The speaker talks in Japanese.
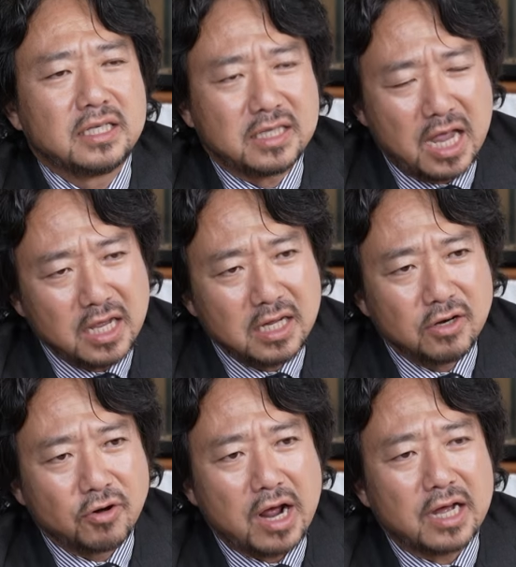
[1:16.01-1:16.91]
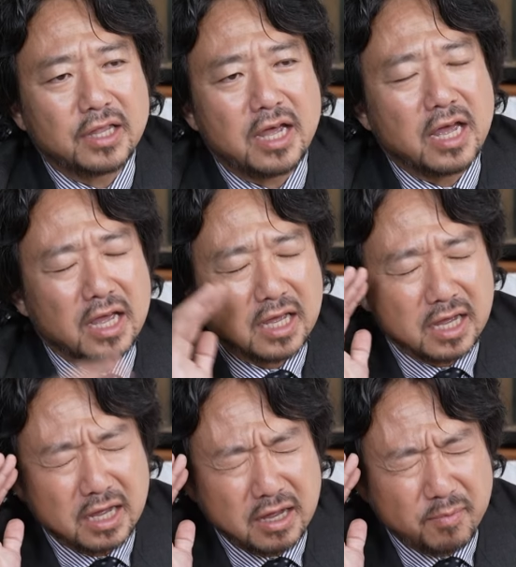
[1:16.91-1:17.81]
既製品の中で、
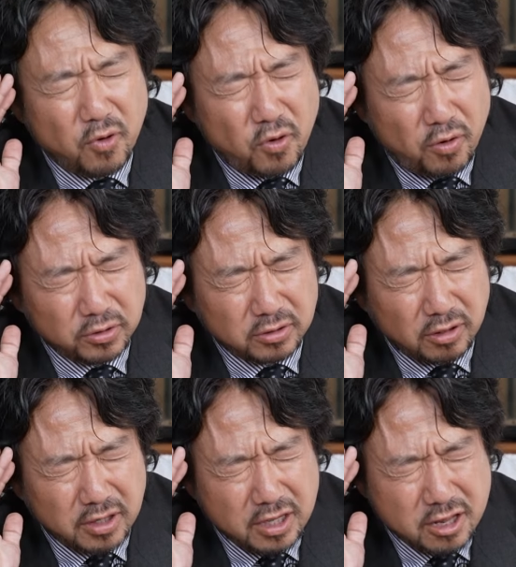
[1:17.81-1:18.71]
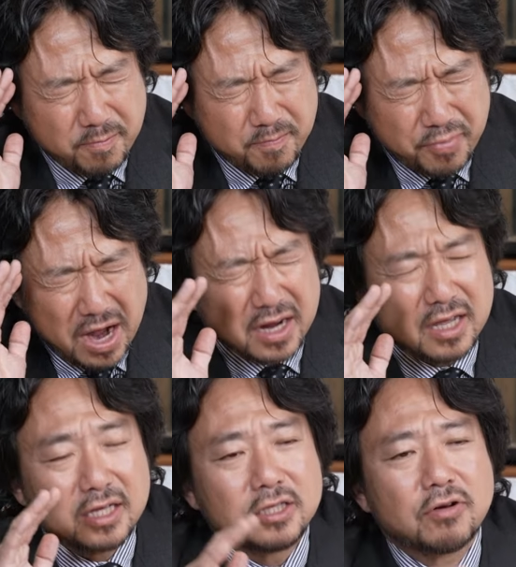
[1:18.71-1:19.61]
えー、もう本当に一番
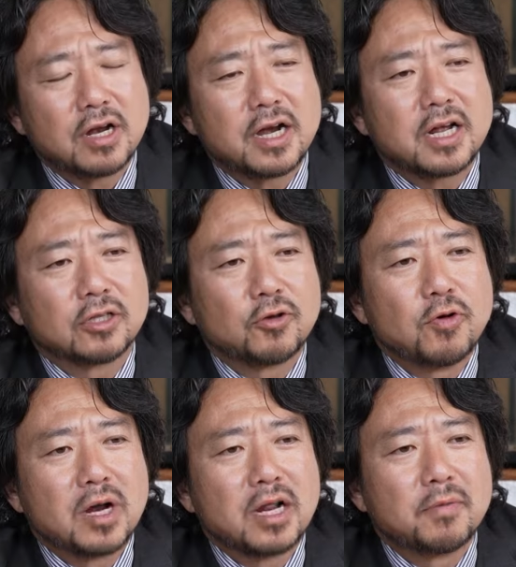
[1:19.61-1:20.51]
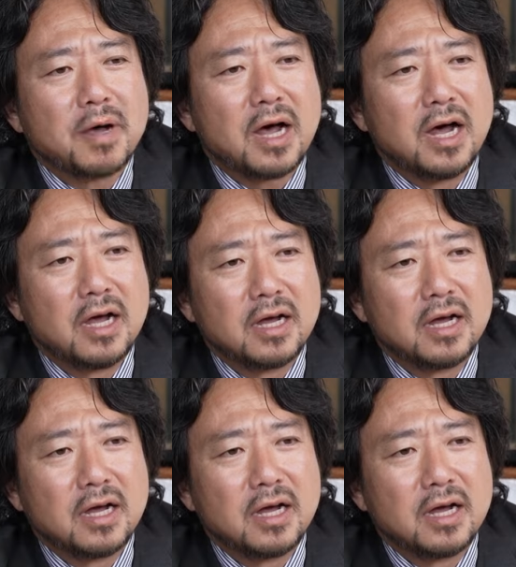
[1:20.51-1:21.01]
いい生地は何かと言われれば、